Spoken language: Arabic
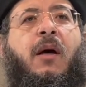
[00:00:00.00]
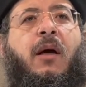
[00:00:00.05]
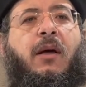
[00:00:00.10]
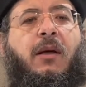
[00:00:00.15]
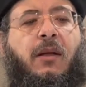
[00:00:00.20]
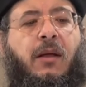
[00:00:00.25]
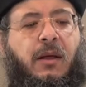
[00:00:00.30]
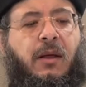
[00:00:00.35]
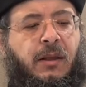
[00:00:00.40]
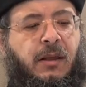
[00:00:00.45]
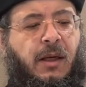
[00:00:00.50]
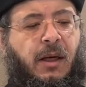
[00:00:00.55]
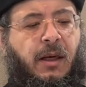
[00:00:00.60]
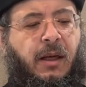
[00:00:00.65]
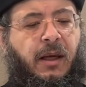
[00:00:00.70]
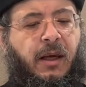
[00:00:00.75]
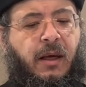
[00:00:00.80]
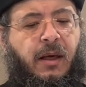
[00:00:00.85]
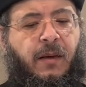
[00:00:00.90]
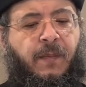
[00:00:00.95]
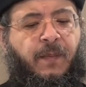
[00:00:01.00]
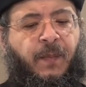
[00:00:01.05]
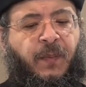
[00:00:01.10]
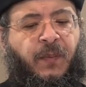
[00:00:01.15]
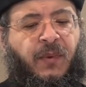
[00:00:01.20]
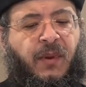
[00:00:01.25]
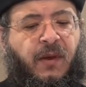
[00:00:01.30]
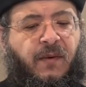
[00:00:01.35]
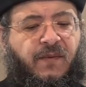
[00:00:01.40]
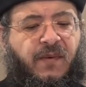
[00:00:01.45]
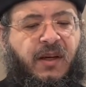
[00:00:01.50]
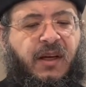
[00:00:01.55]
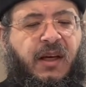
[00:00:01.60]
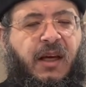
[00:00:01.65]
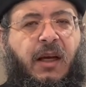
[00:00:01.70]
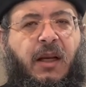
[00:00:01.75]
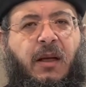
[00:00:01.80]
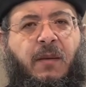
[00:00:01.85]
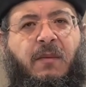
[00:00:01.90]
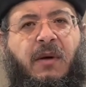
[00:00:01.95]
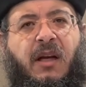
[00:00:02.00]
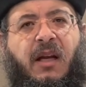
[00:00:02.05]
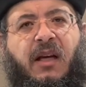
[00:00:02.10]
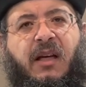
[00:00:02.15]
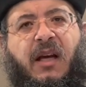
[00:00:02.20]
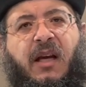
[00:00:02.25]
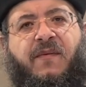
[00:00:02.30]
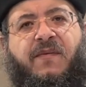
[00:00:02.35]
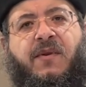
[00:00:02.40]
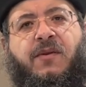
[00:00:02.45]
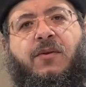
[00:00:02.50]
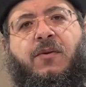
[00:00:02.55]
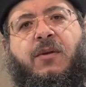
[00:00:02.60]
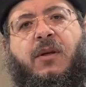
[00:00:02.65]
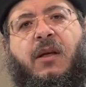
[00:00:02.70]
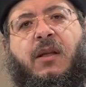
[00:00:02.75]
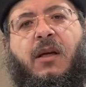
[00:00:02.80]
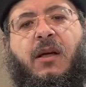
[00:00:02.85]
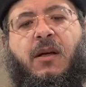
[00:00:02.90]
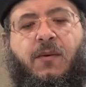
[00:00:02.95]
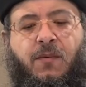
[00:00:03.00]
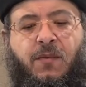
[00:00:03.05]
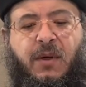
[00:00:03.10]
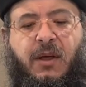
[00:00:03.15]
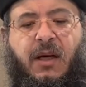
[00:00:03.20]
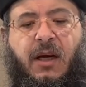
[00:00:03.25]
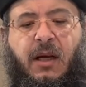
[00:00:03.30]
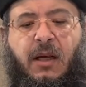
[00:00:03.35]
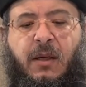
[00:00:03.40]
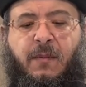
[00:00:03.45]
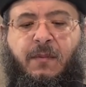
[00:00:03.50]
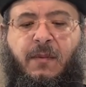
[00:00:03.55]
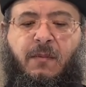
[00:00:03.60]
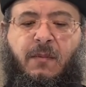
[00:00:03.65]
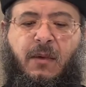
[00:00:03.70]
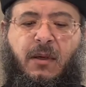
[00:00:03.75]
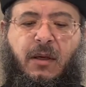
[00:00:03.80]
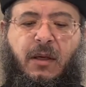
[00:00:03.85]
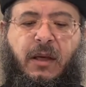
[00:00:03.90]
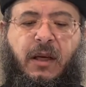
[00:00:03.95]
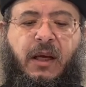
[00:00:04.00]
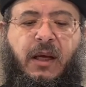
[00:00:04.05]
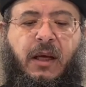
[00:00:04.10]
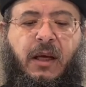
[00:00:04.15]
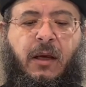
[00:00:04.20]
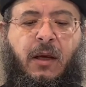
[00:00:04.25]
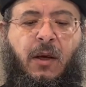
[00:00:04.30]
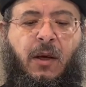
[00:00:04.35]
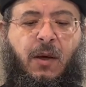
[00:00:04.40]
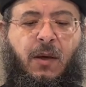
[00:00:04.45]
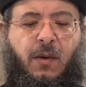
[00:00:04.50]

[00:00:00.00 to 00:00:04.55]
هايلايت عليها فجه لملاك أفسس كده واتكلم ليه